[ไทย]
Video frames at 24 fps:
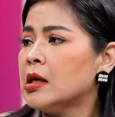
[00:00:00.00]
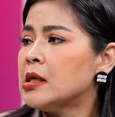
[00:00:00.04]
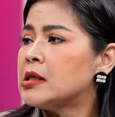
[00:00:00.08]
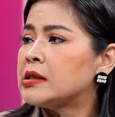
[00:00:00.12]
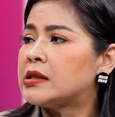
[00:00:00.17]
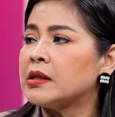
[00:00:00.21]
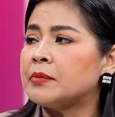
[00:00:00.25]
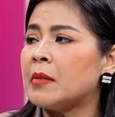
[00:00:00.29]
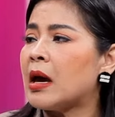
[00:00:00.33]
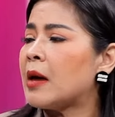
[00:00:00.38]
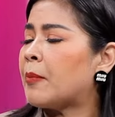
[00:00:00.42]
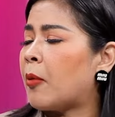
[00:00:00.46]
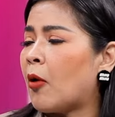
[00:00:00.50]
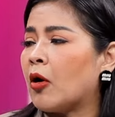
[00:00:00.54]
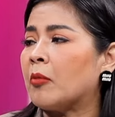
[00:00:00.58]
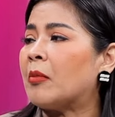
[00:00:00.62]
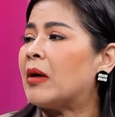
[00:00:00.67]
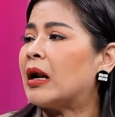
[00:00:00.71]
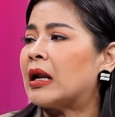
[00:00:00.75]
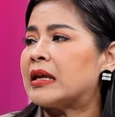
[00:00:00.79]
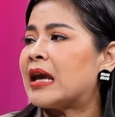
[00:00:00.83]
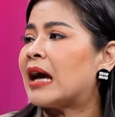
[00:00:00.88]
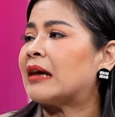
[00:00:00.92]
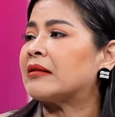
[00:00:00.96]
ซึ่งแม่ผ่อน
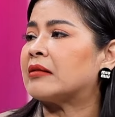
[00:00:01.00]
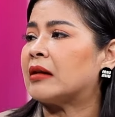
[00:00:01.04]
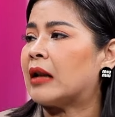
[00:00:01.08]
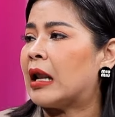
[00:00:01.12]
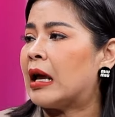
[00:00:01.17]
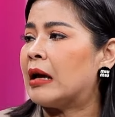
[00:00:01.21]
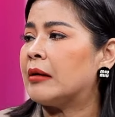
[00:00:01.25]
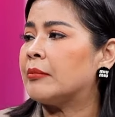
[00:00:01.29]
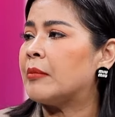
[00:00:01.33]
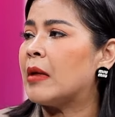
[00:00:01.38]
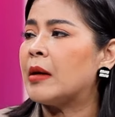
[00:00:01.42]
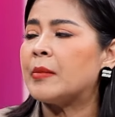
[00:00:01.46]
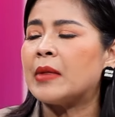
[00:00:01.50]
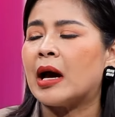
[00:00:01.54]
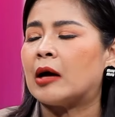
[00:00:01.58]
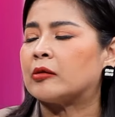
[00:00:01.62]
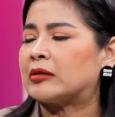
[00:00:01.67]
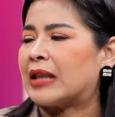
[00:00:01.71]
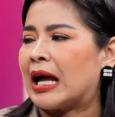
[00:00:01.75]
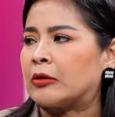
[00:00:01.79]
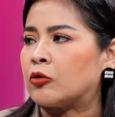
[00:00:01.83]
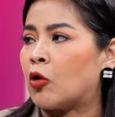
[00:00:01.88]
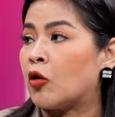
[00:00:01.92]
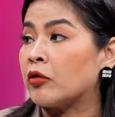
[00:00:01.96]
มาระยะหนึ่งแล้วแม่ไม่เอา
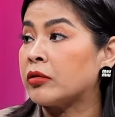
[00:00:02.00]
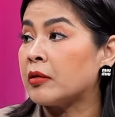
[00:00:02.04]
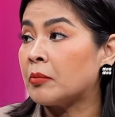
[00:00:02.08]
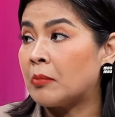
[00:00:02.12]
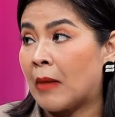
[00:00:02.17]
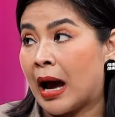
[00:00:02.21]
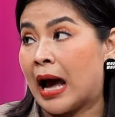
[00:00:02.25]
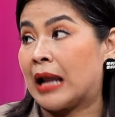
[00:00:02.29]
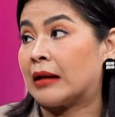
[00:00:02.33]
ตังค์น้องสักบาท